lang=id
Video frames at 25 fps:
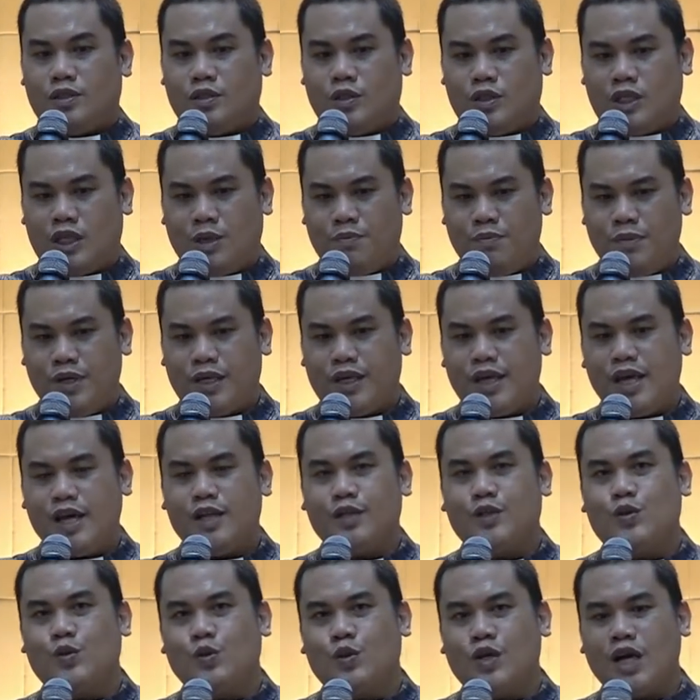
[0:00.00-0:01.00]

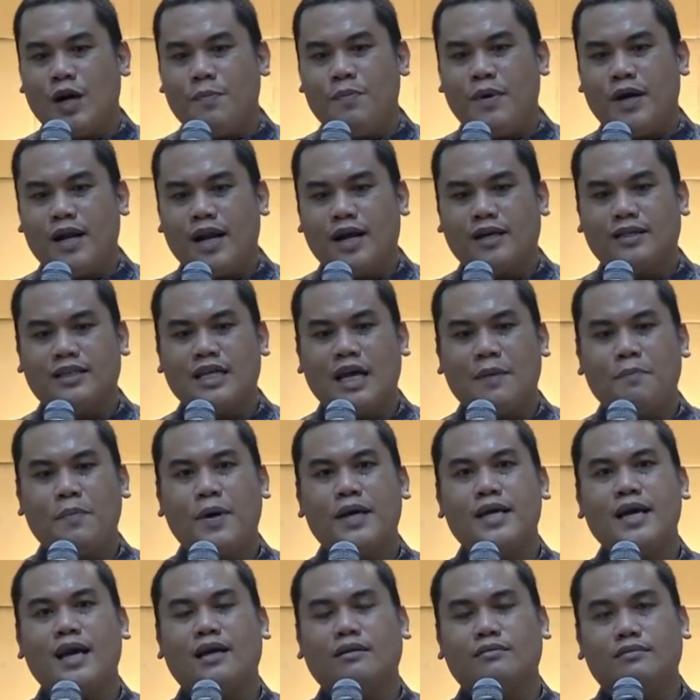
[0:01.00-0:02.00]
Demikian juga barang siapa
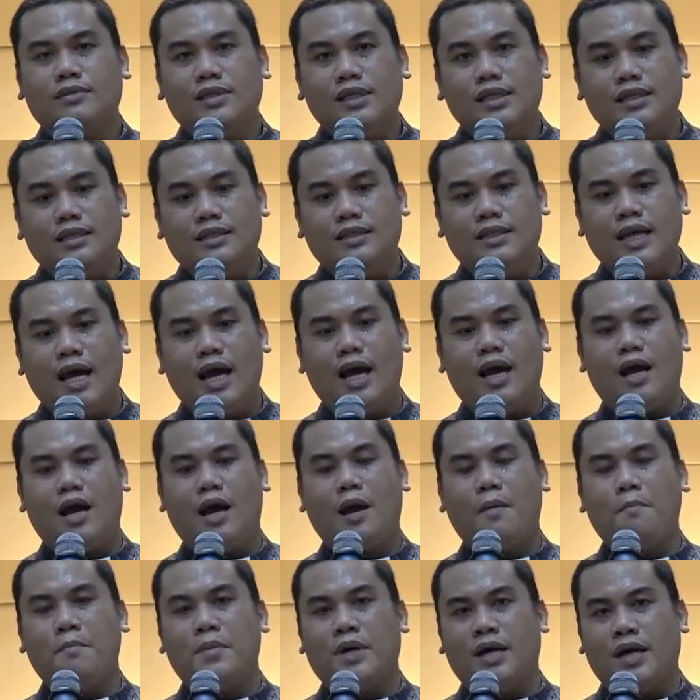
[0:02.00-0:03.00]
yang tidak
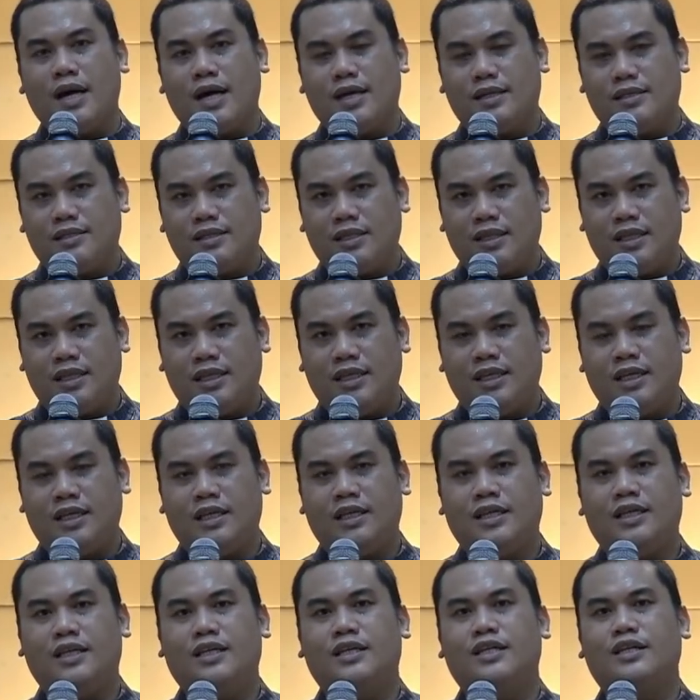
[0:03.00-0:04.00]

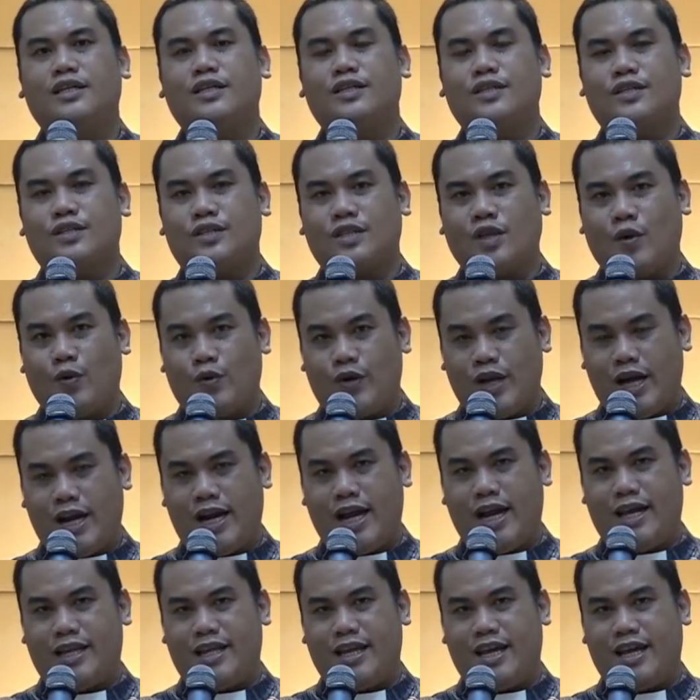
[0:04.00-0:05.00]
mengasihi
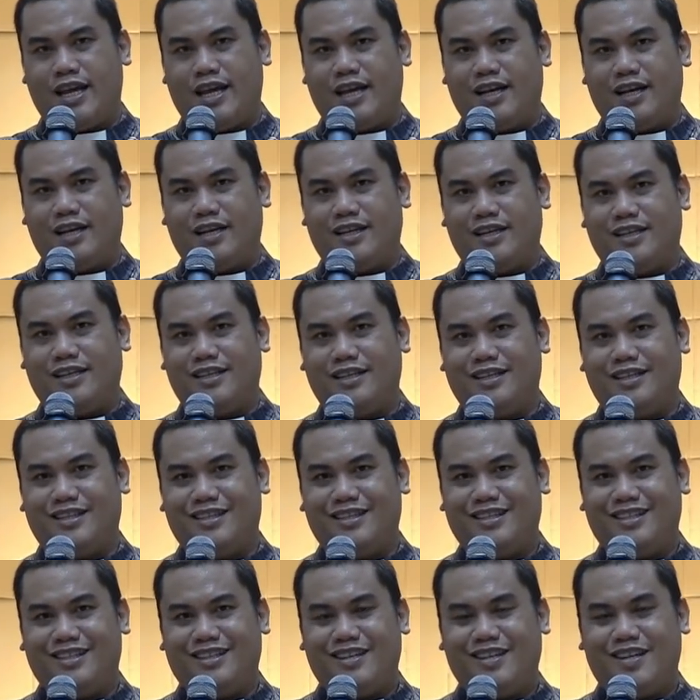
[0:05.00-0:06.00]
saudaranya.
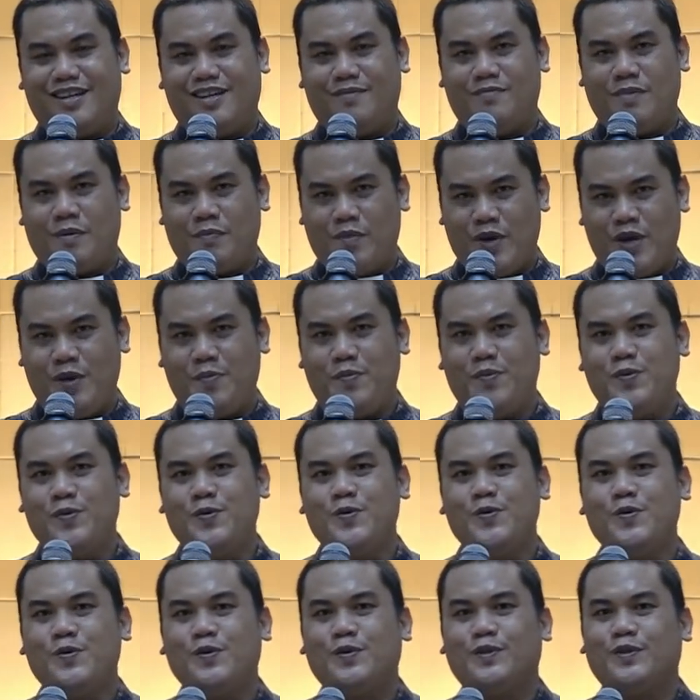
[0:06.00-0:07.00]
Bapak
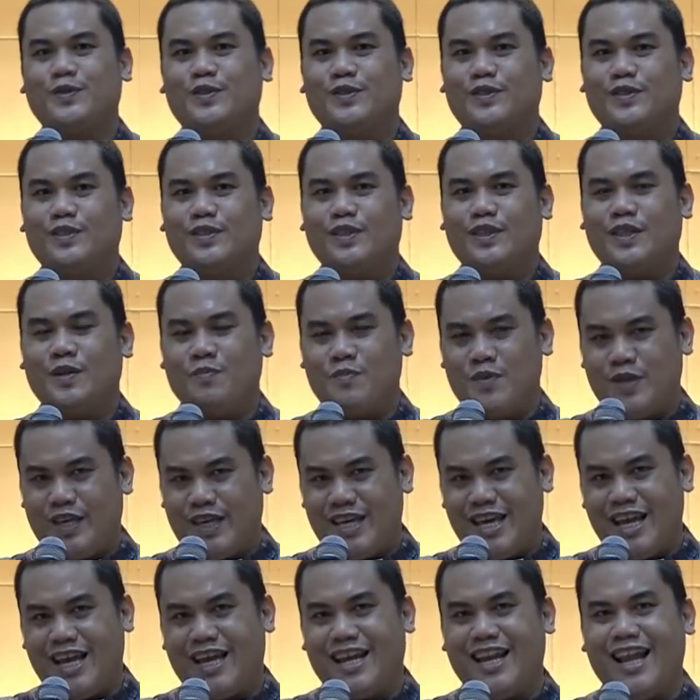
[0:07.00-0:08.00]
Ibu,
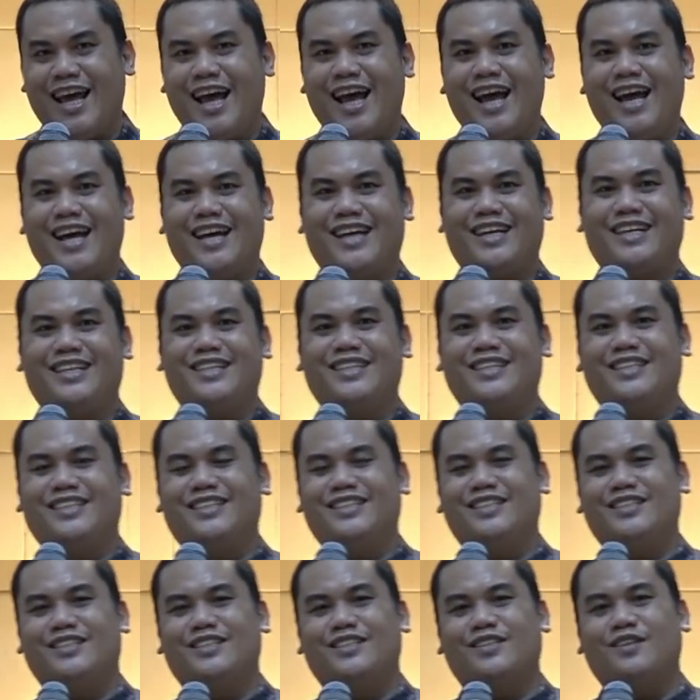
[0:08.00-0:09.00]
demikianlah
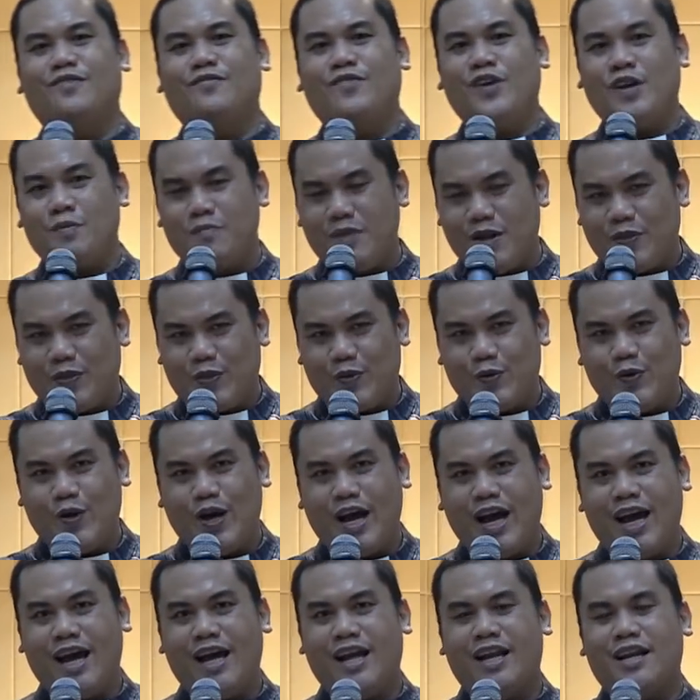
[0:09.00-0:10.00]
firman
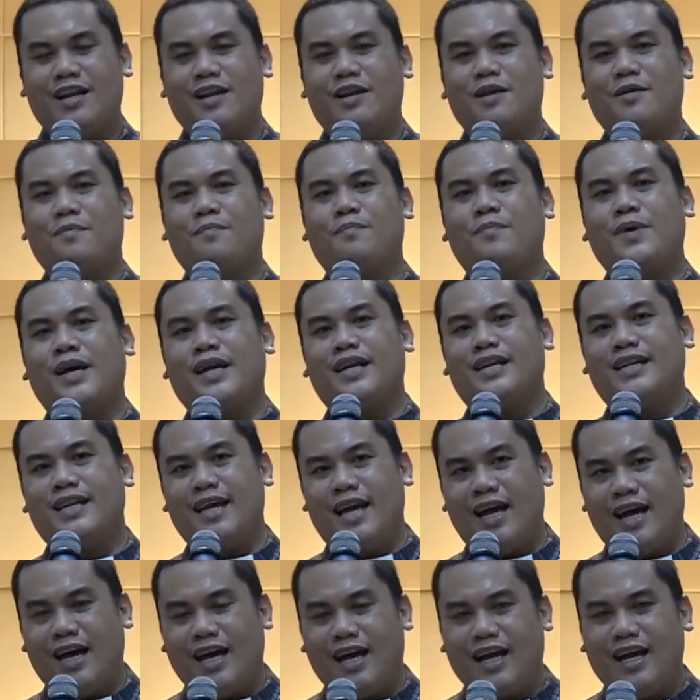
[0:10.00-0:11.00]
Tuhan
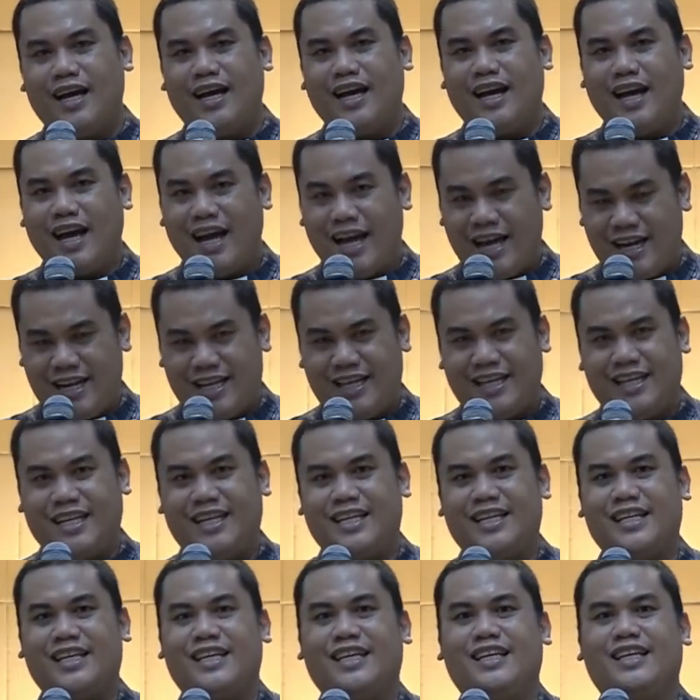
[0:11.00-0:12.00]
pada hari
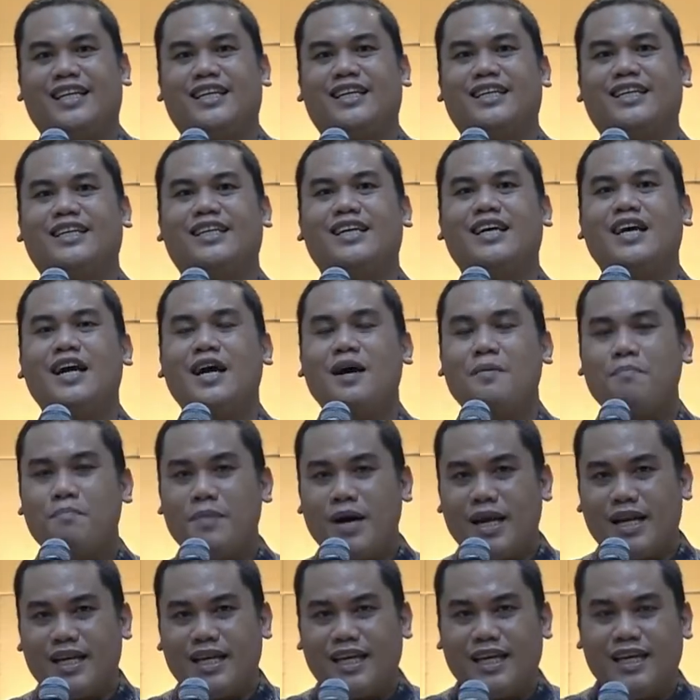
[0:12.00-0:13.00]
ini.
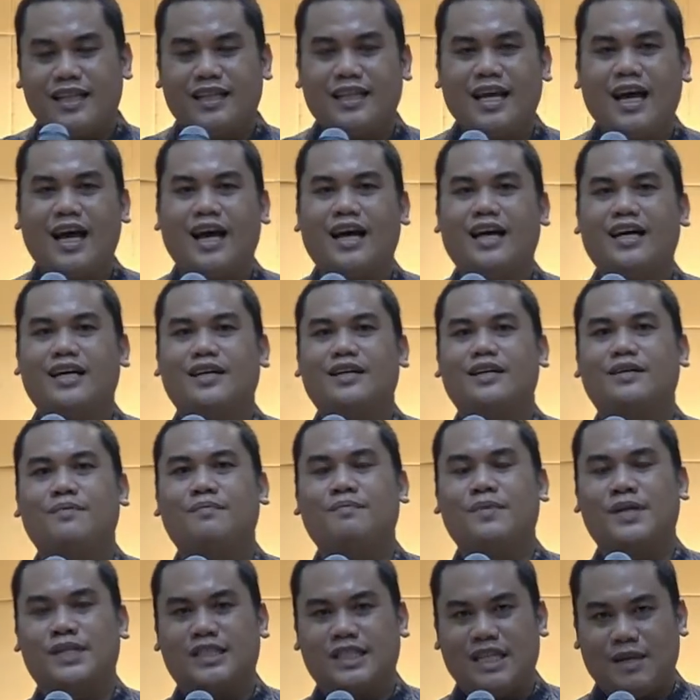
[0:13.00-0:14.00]
Mari kita
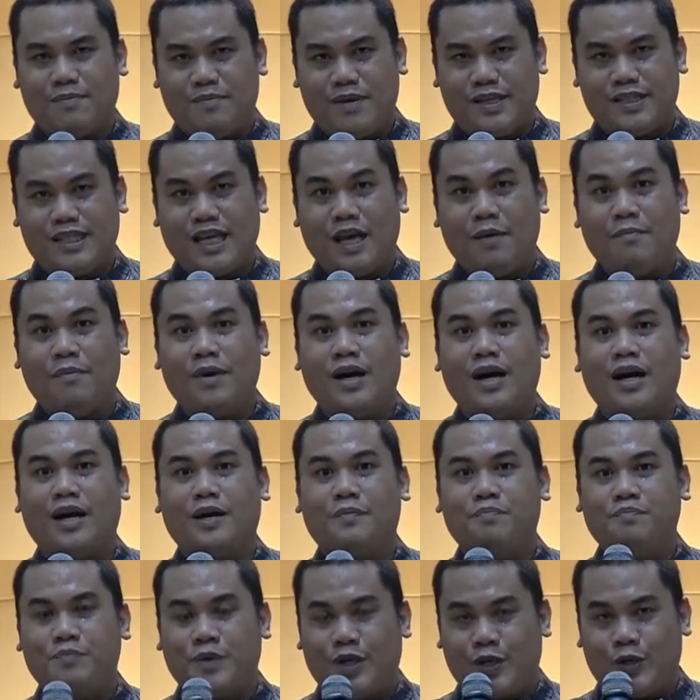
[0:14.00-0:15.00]

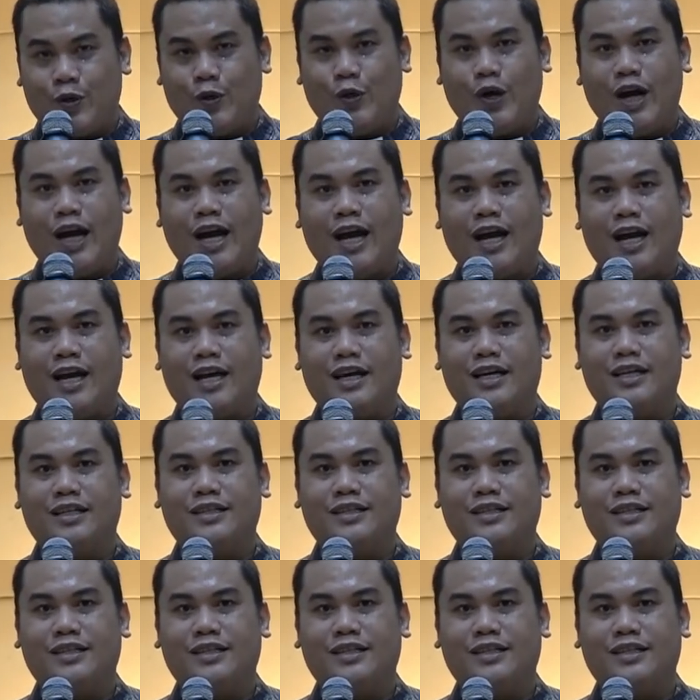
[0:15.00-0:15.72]
bersama-sama berdoa.